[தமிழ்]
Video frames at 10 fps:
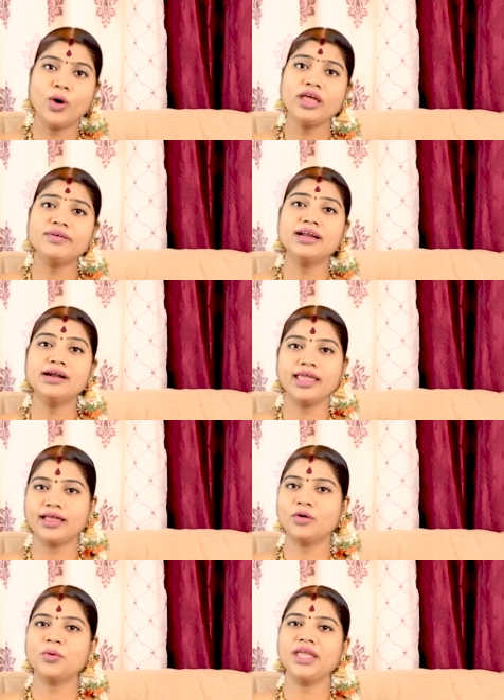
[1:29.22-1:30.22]
ஓய்வு
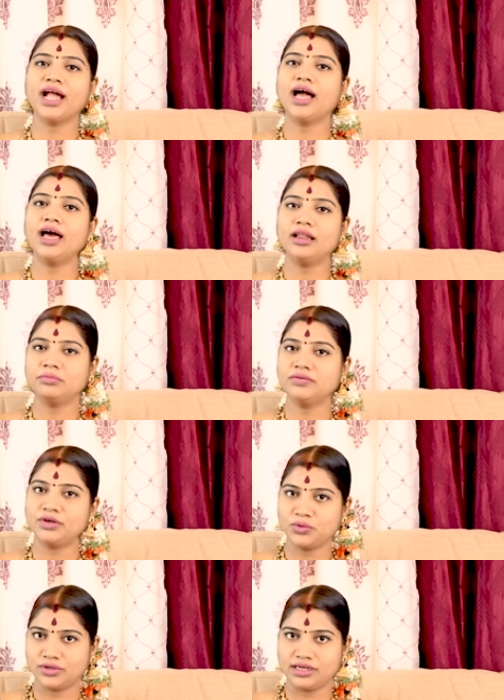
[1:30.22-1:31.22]
கிடைக்கக்கூடிய காலம்னு
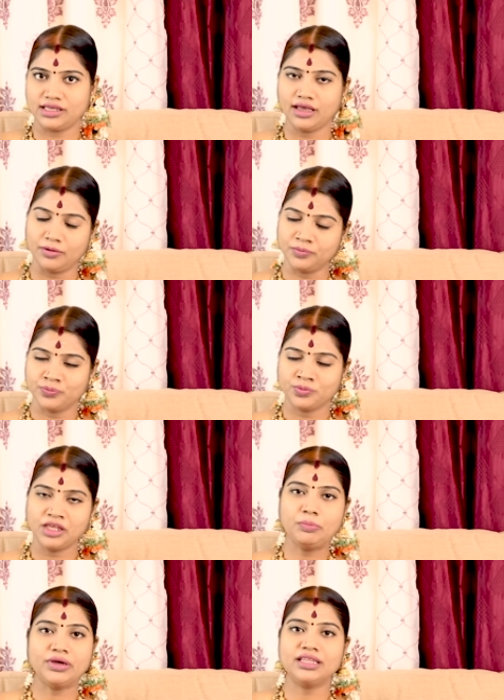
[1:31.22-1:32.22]
வரும் இல்லையா
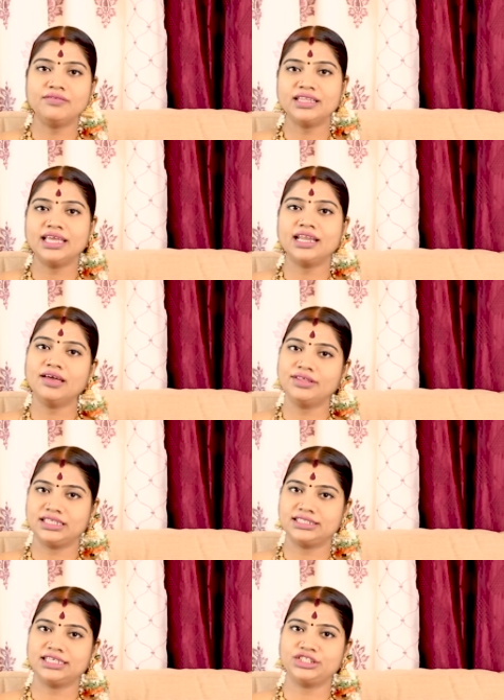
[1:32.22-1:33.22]
இப்போ இதை விதையெல்லாம்
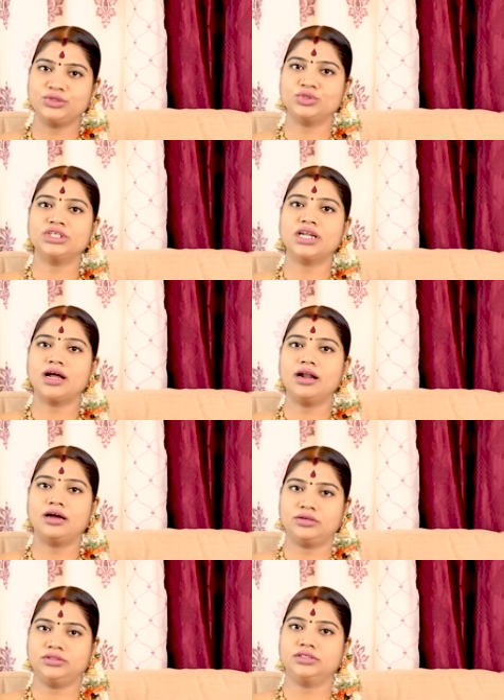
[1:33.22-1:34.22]
விதைச்சாச்சு கொஞ்சம் நாள்
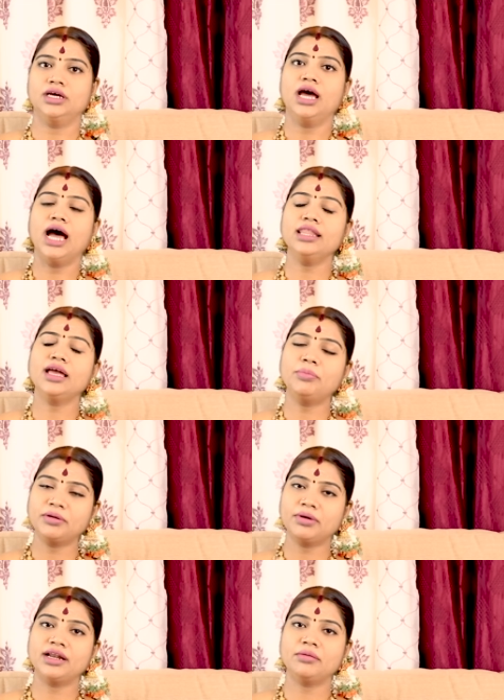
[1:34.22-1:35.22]
ஆகும்
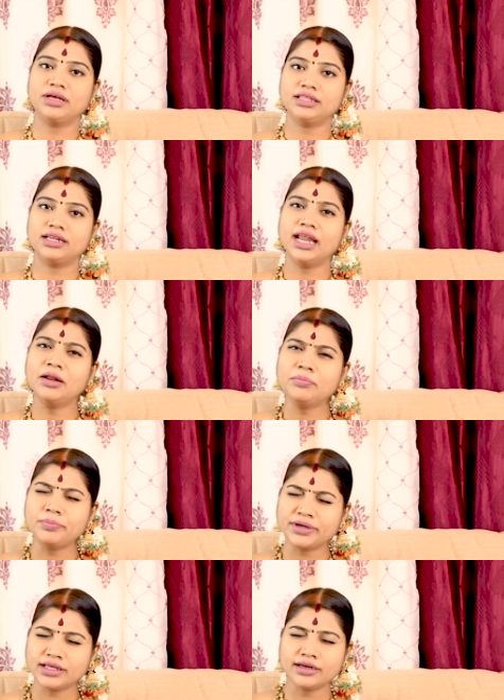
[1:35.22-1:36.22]
அதுக்கப்புறமா நம்ம அந்த
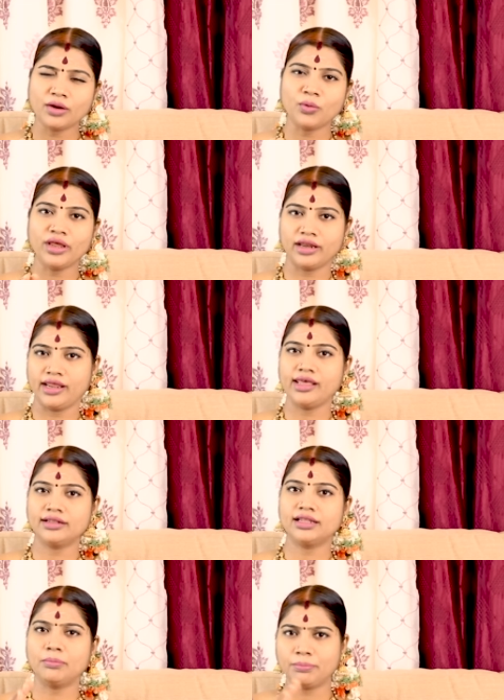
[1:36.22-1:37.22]
நடுப்புற இருக்கக்கூடிய
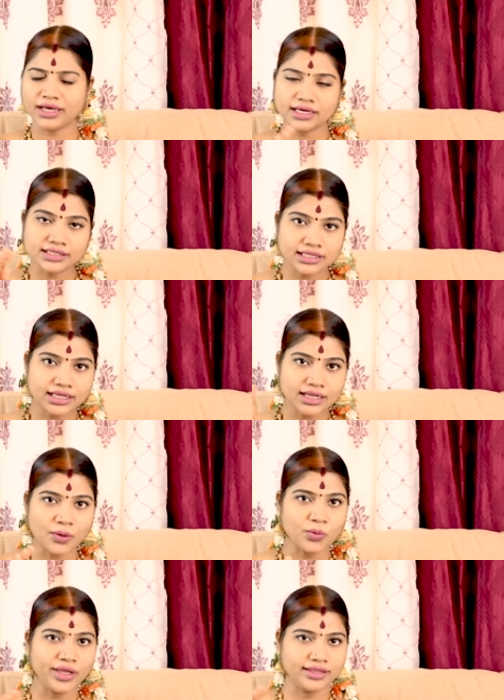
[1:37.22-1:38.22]
நேரத்தில் பக்கத்தில்
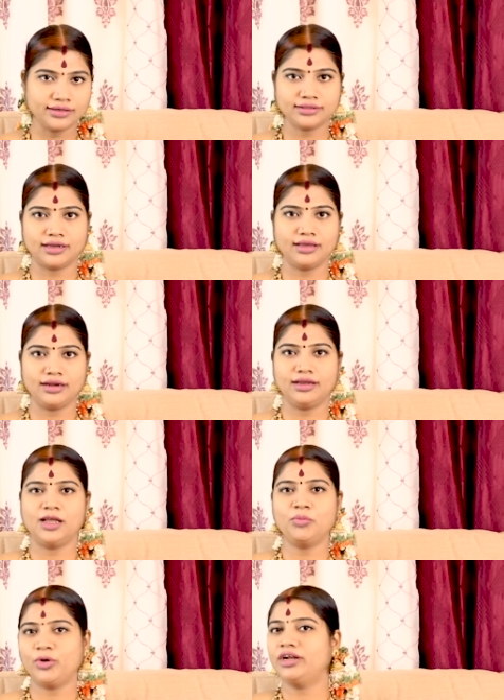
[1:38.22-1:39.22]
இருக்கக்கூடிய
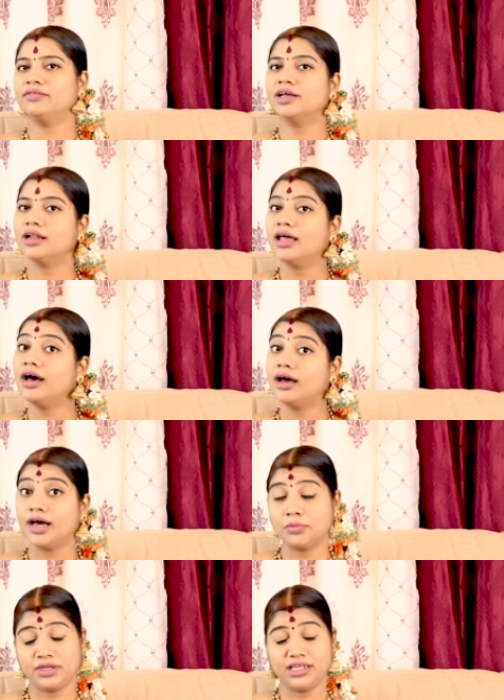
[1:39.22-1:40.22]
திருத்தலங்களுக்கெல்லாம் போயிட்டு வரலாம்
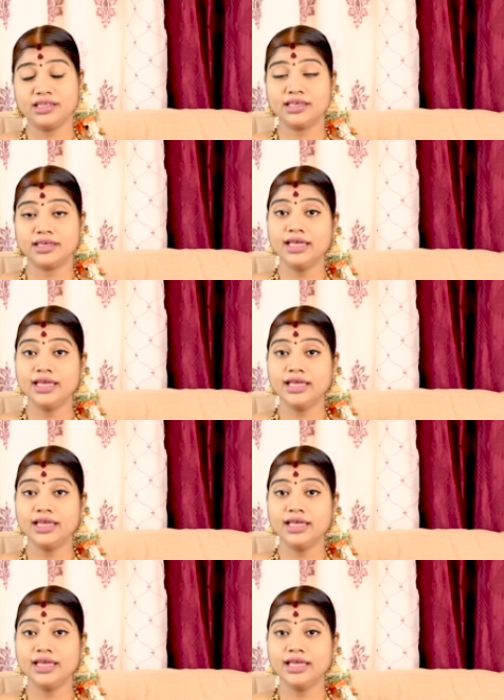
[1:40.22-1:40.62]
அப்படின்னு